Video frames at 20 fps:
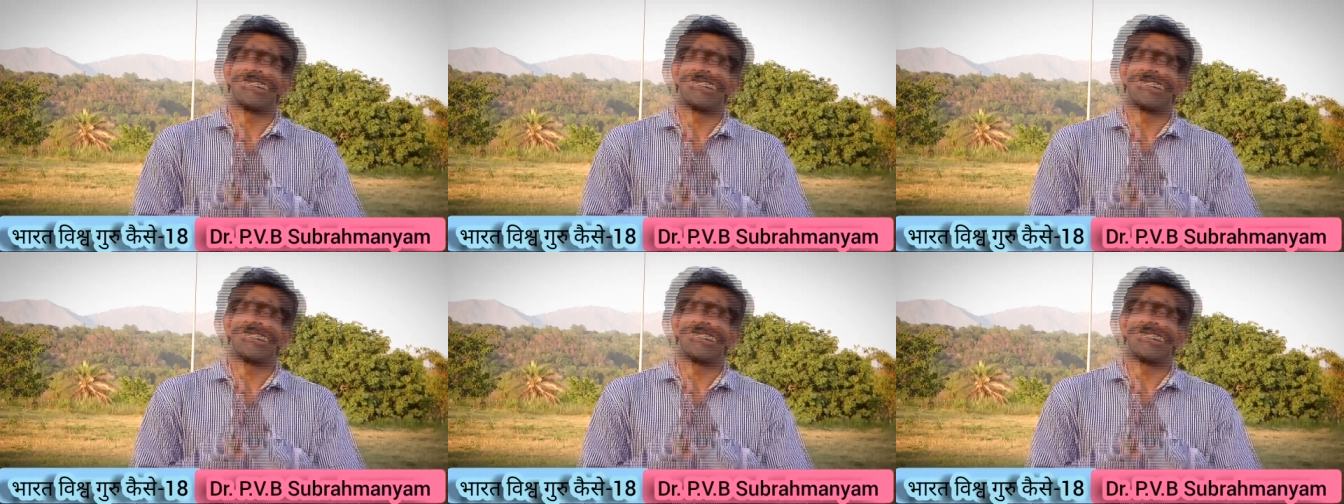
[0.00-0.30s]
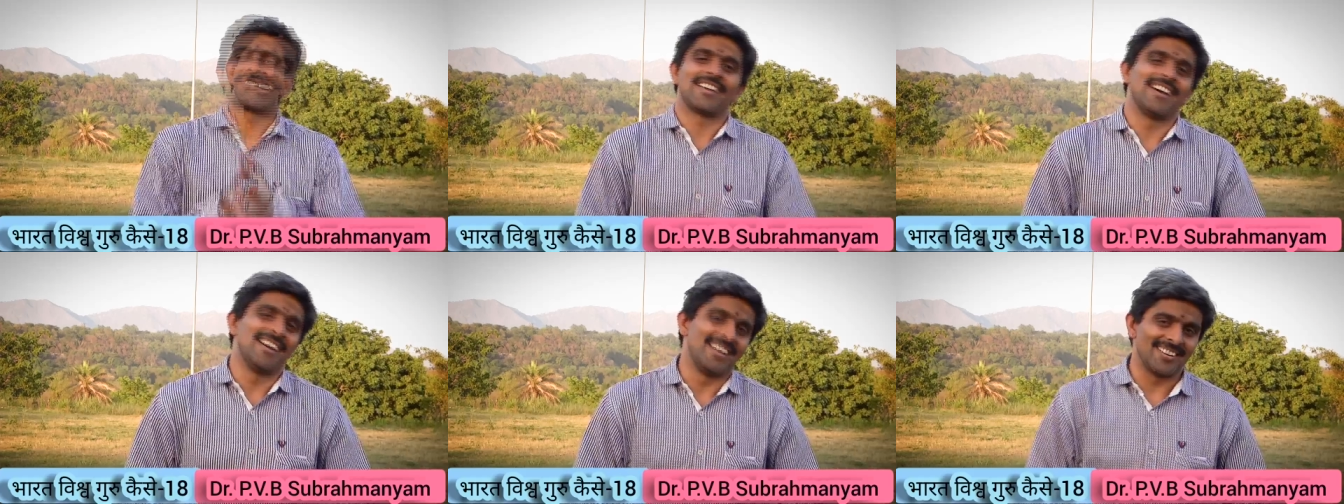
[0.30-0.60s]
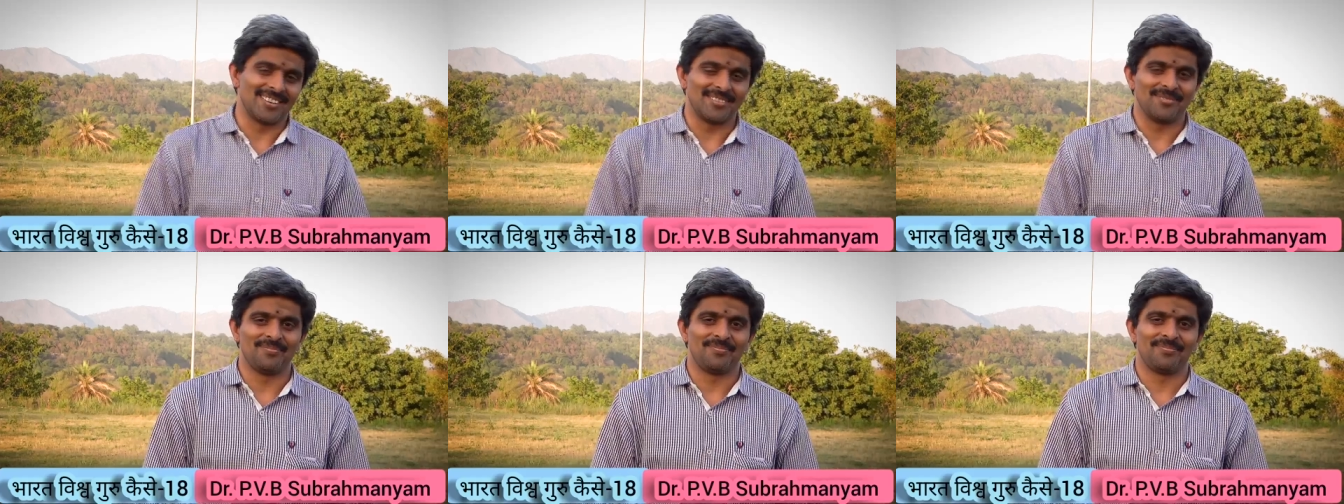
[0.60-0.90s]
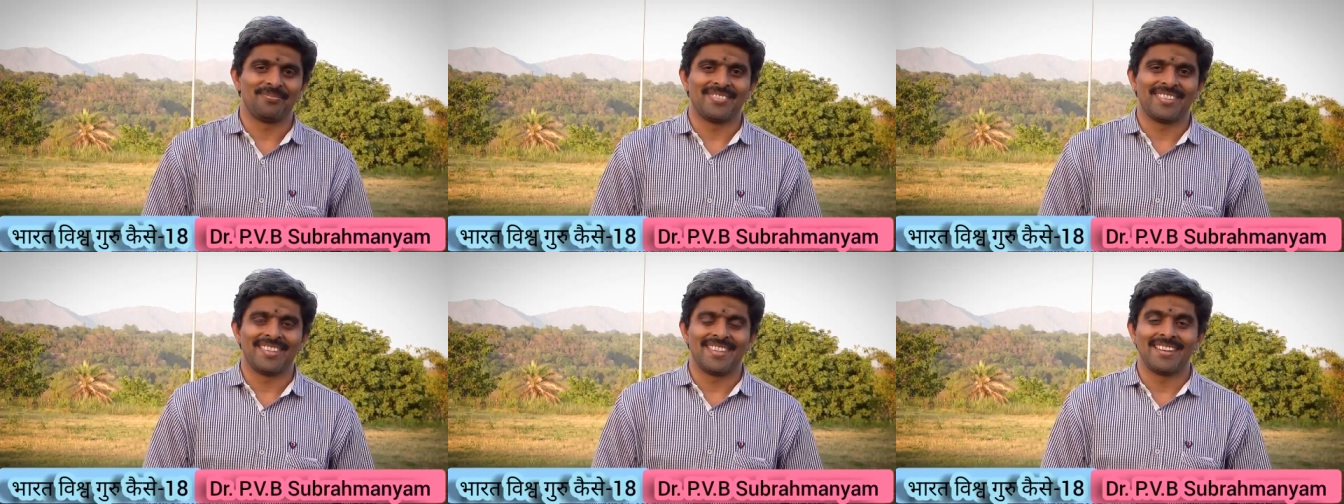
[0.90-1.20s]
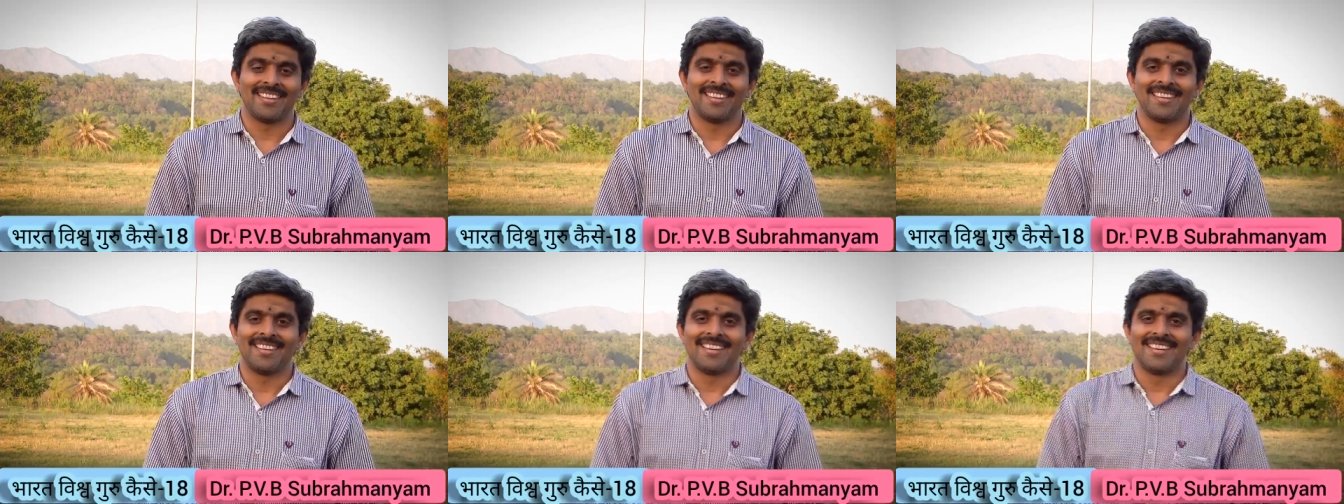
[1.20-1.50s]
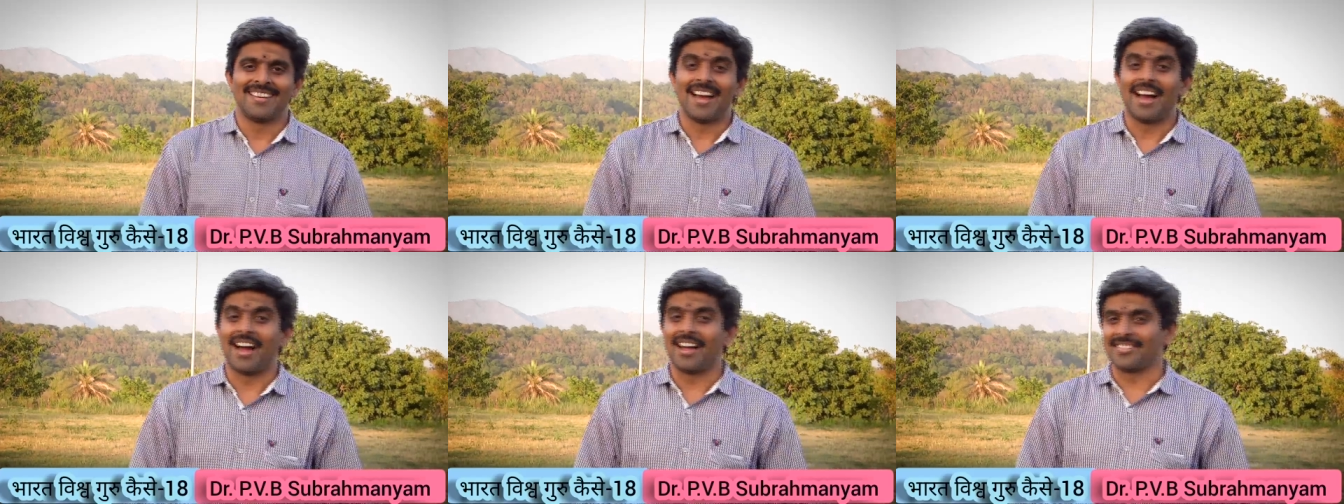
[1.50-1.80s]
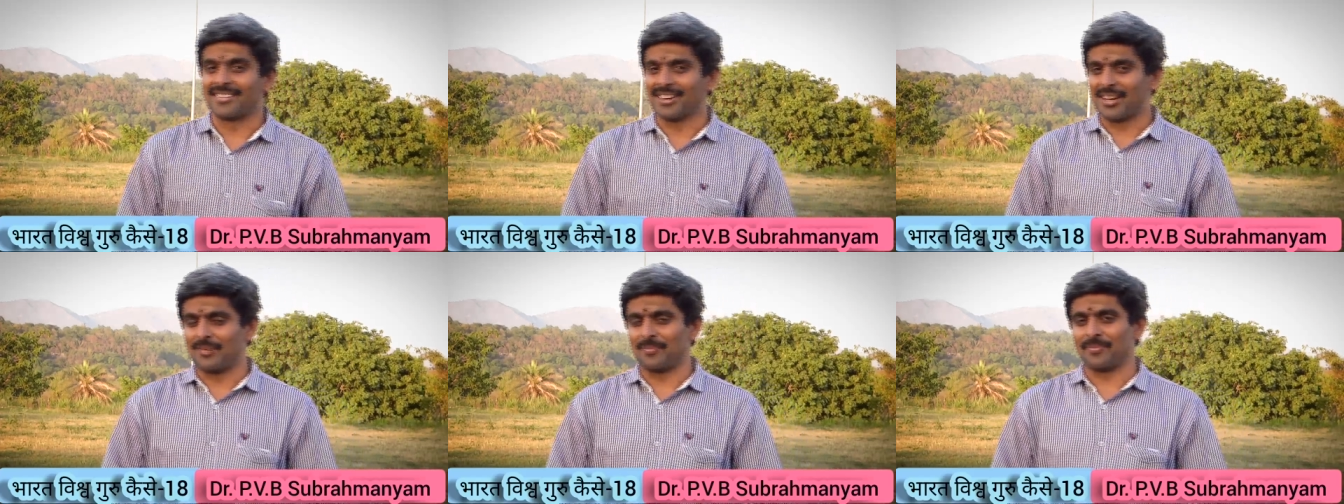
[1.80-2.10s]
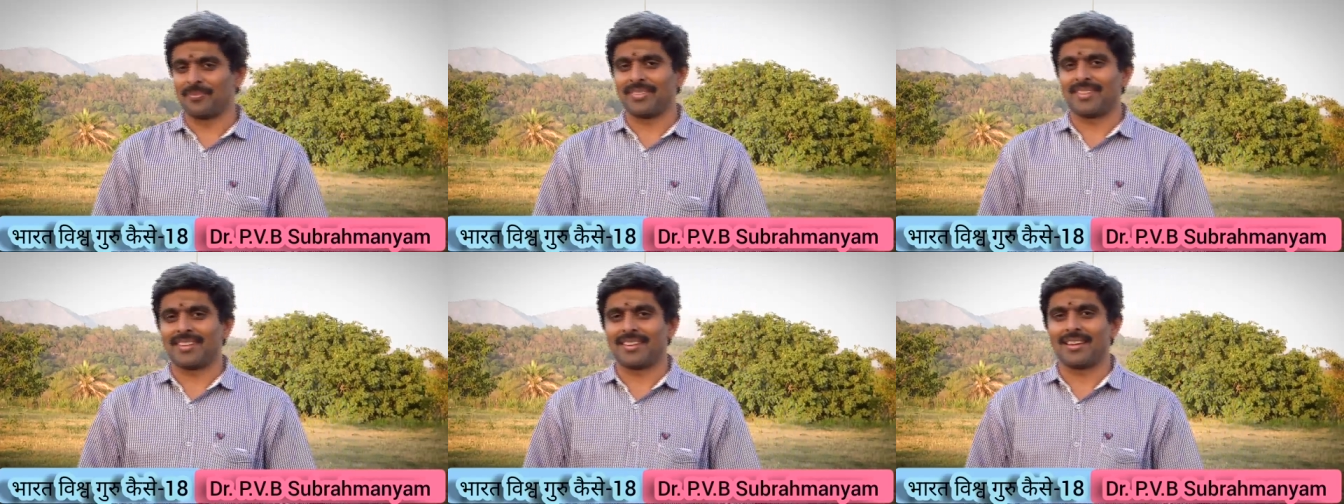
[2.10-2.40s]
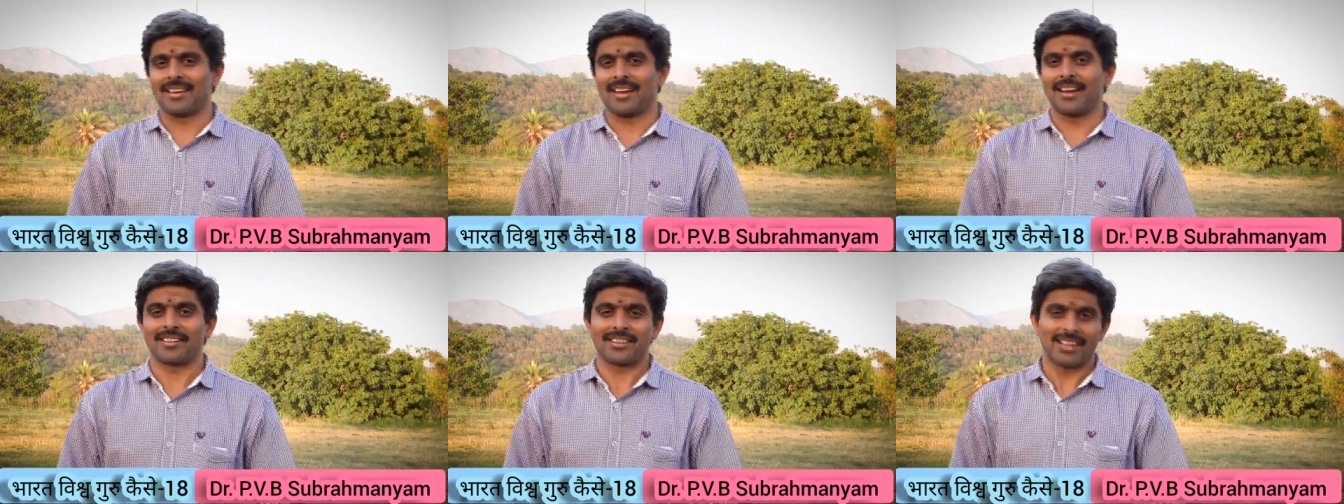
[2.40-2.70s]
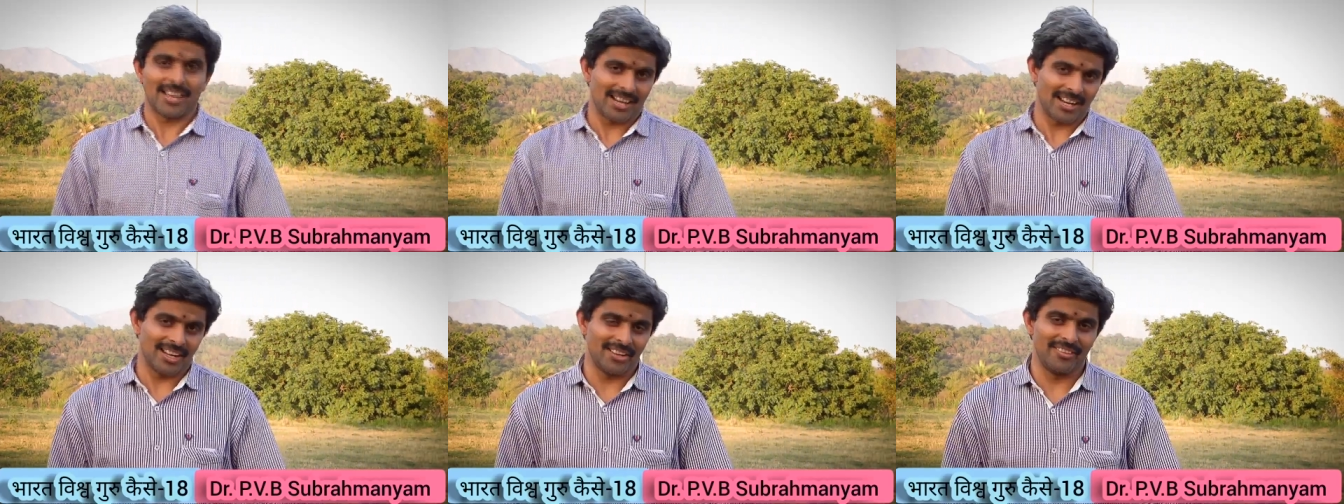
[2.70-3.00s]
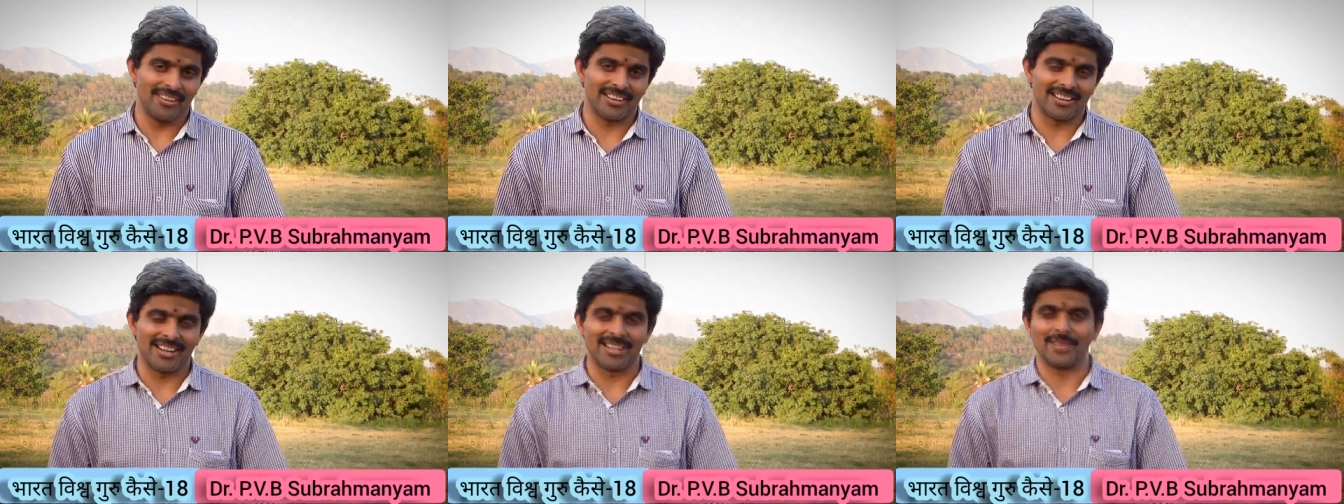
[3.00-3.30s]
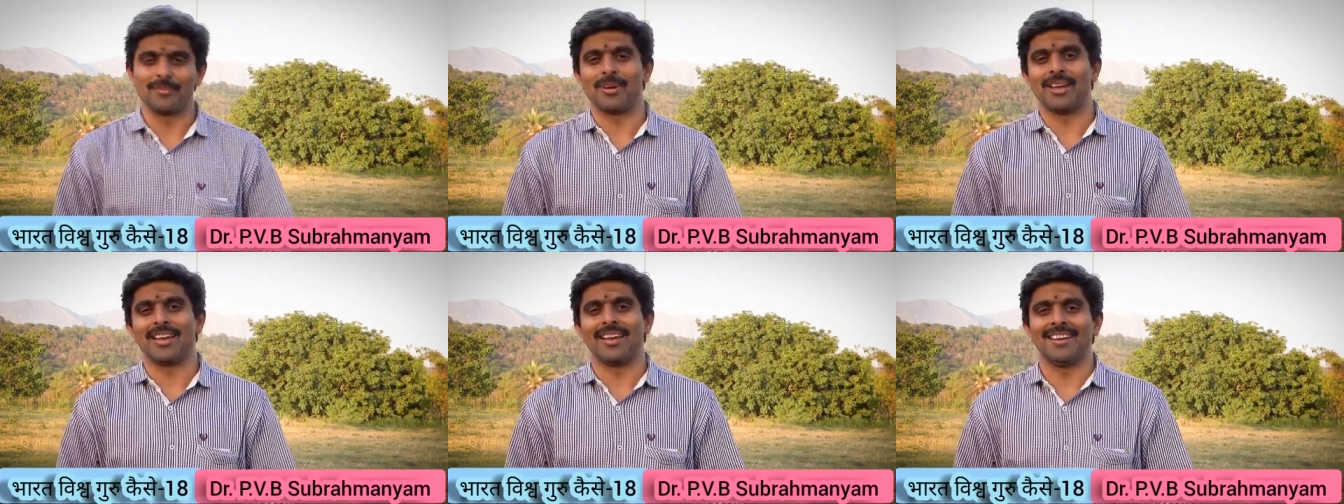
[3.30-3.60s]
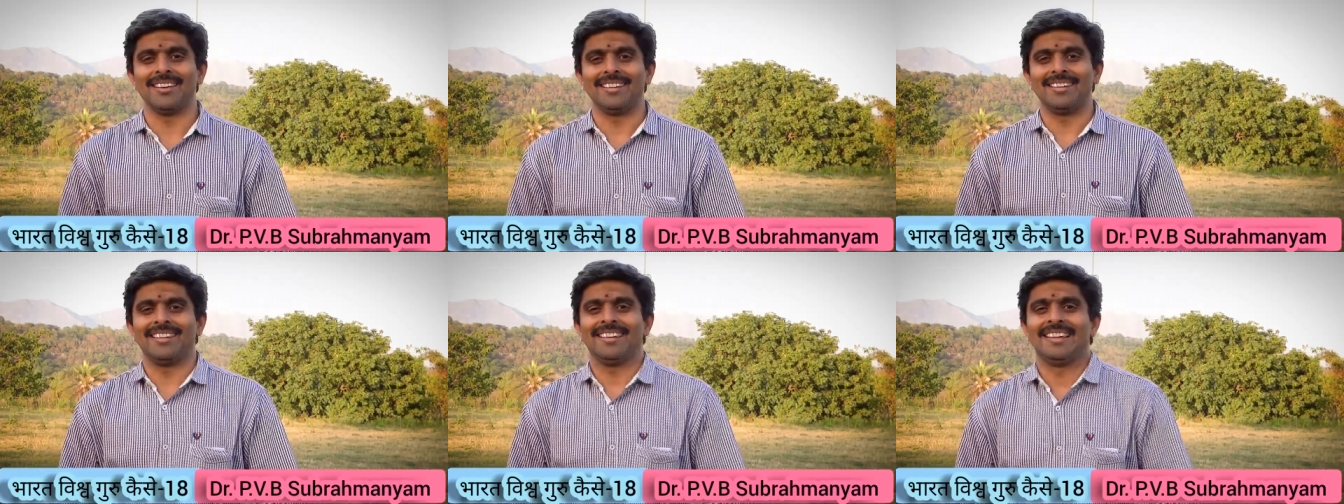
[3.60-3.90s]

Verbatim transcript: नमस्कार आज हम अट्ठारहवीं कड़ी में हैं